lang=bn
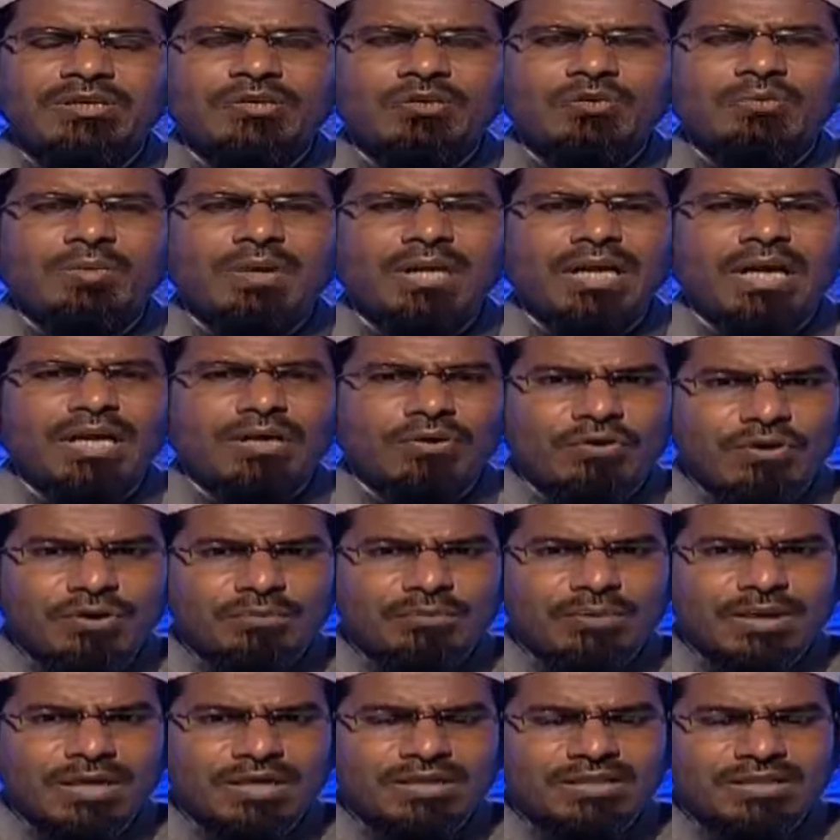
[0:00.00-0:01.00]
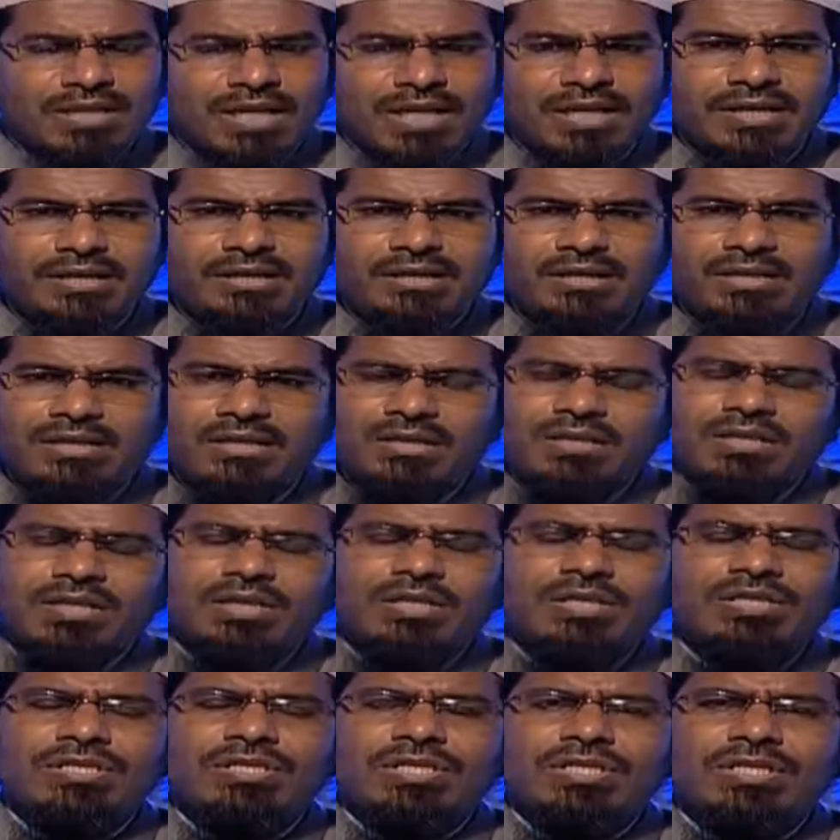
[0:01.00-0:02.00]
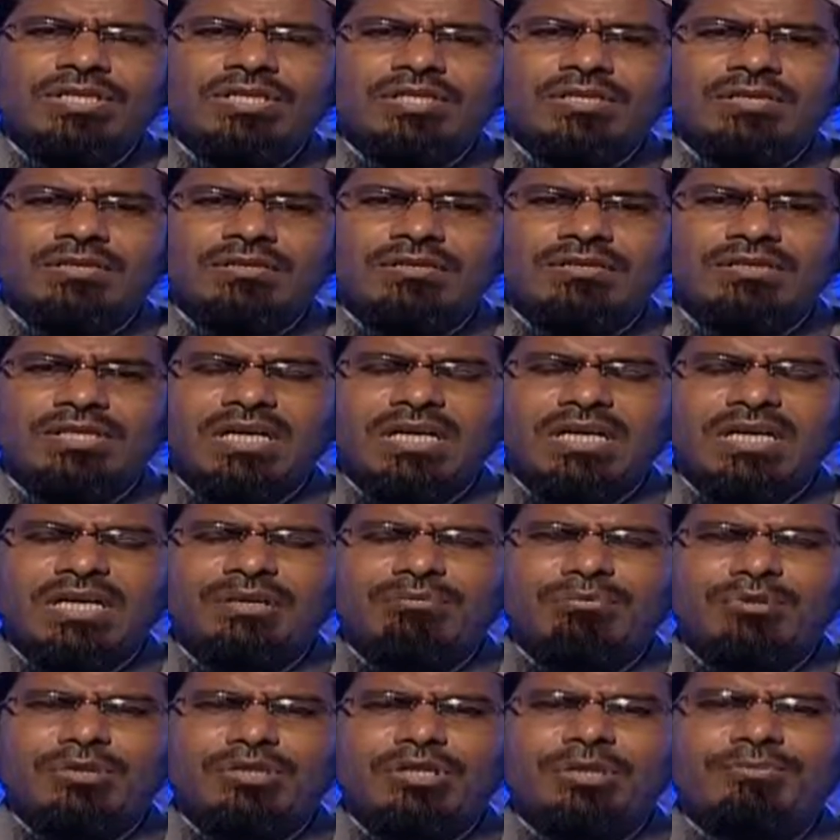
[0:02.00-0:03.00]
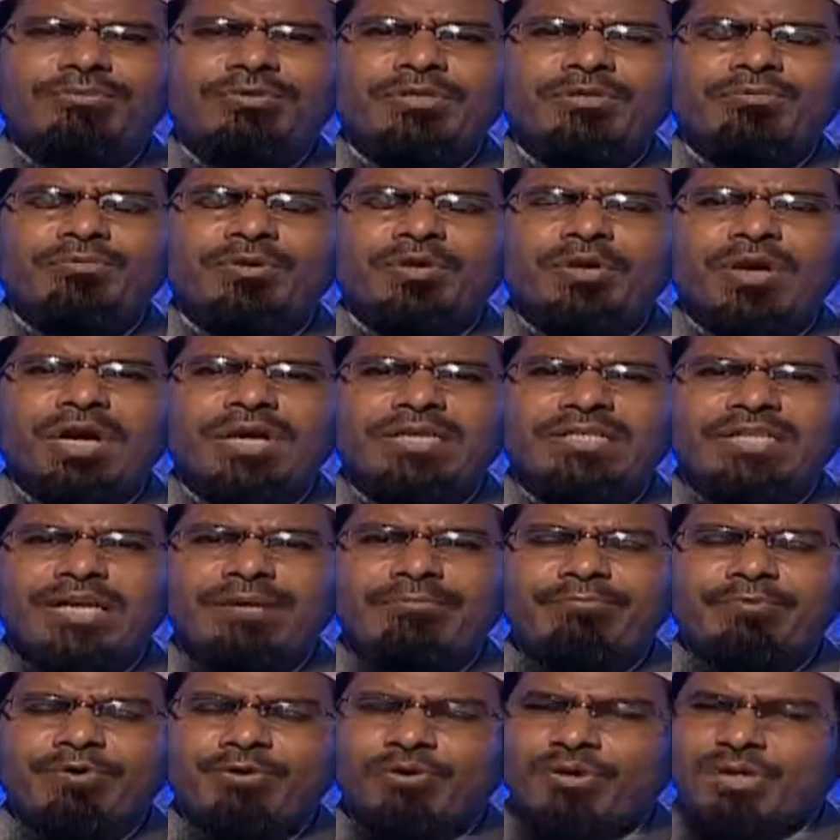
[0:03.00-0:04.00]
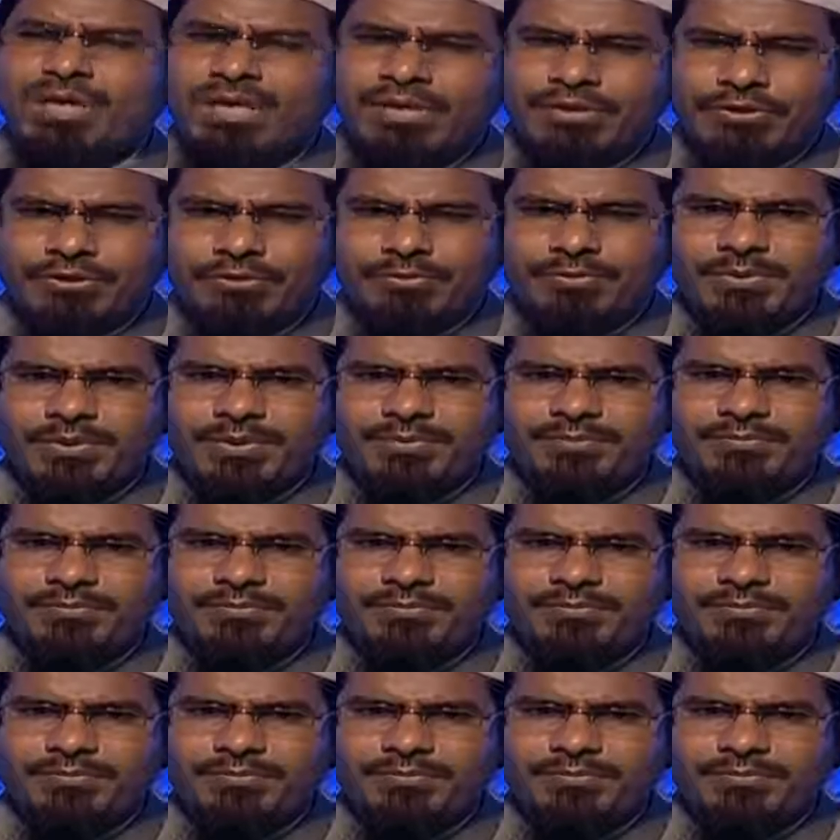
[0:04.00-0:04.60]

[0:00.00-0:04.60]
তৌবা না করে মারা যায় তাহলে সে জাহান নামের সবচেয়ে বড় আজাব ভোগকারী হবে